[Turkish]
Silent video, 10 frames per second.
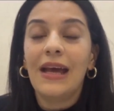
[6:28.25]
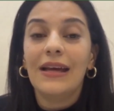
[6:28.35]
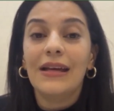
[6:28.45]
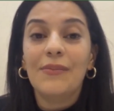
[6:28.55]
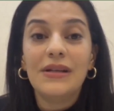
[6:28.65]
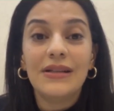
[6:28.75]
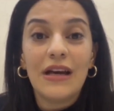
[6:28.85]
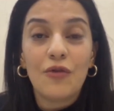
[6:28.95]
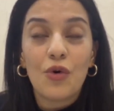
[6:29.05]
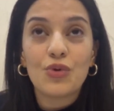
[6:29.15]
Ee, bir
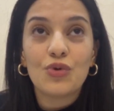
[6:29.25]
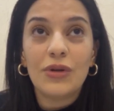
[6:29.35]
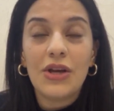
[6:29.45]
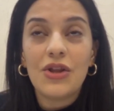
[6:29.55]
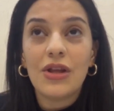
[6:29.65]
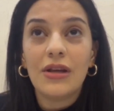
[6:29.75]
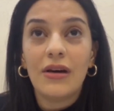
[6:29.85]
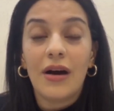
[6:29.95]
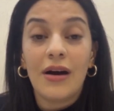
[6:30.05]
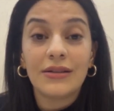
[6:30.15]
DevOps süreci,
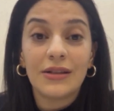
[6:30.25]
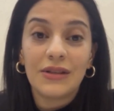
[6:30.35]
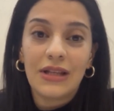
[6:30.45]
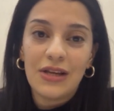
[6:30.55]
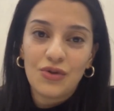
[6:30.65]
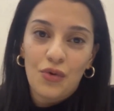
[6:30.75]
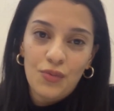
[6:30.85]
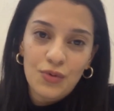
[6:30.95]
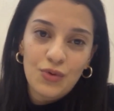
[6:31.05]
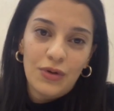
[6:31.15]
artık
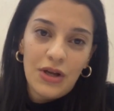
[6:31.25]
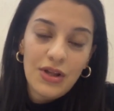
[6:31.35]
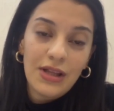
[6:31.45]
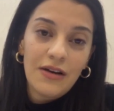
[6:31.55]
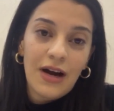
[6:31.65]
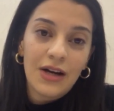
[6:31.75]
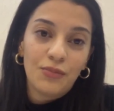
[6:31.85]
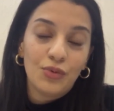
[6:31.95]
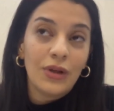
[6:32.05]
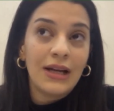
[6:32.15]
TestOps süreci de
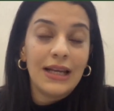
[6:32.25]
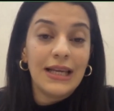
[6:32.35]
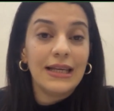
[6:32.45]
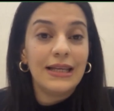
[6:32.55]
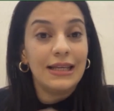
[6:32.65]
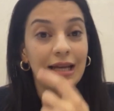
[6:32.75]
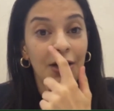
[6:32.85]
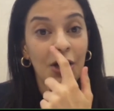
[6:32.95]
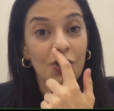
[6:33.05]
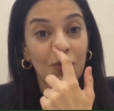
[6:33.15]
var. Bunlarla ilgili yine
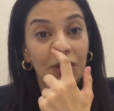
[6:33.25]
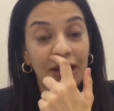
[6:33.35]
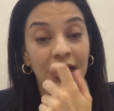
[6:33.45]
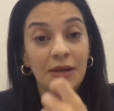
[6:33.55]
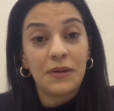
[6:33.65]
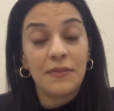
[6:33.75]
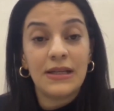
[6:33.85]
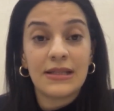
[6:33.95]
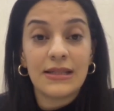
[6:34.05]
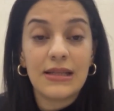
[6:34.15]
araştırmalar
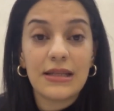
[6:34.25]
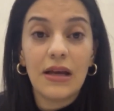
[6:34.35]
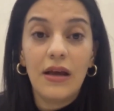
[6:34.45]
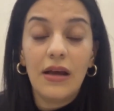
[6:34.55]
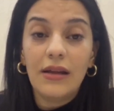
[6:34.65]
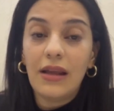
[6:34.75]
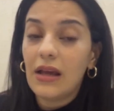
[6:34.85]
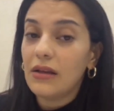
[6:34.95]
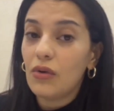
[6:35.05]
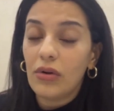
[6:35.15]
yapabilirsiniz.
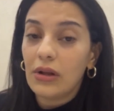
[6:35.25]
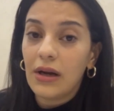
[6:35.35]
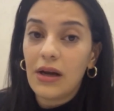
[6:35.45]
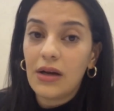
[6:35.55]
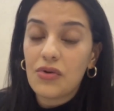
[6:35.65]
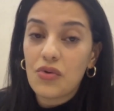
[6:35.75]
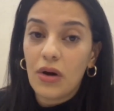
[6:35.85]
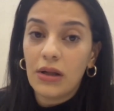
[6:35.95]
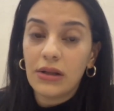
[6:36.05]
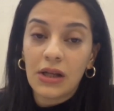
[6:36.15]
Teknik olarak şu
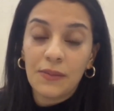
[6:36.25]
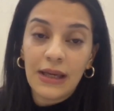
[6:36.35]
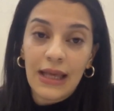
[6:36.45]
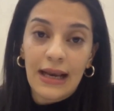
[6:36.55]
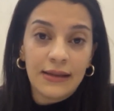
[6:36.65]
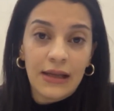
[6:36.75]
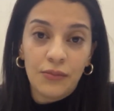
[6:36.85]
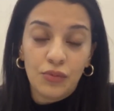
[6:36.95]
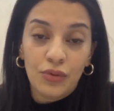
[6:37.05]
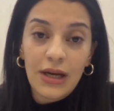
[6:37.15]
an aklıma
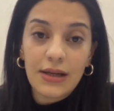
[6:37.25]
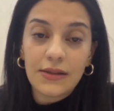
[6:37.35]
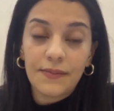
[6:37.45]
gelenler bunlar.